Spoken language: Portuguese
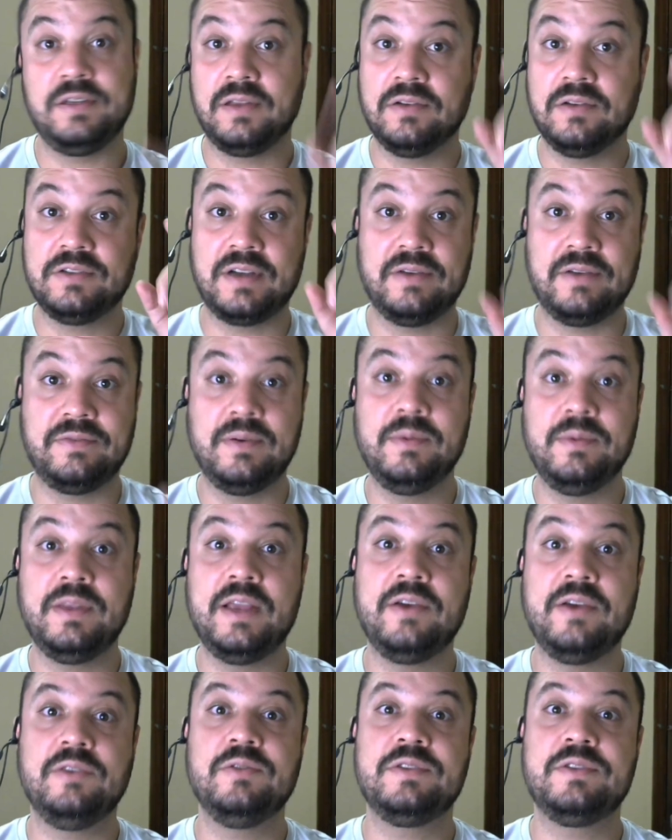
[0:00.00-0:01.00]
Então já vamos
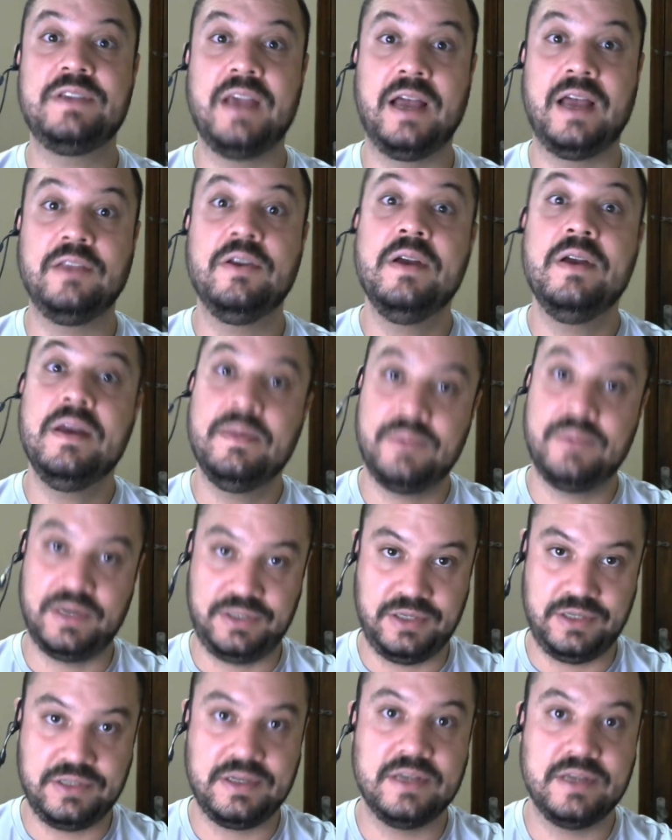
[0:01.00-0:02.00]
ler o enunciado para a
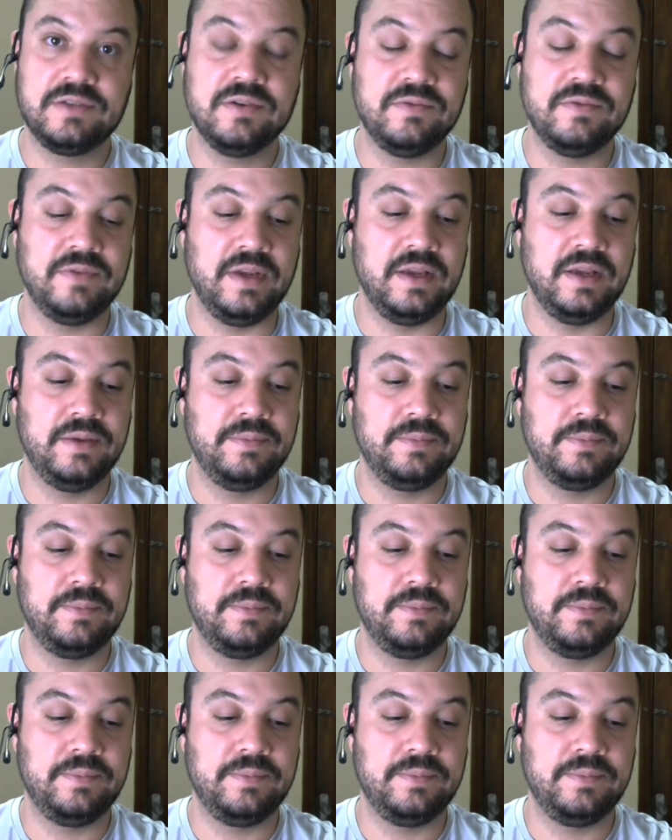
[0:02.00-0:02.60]
gente resolver.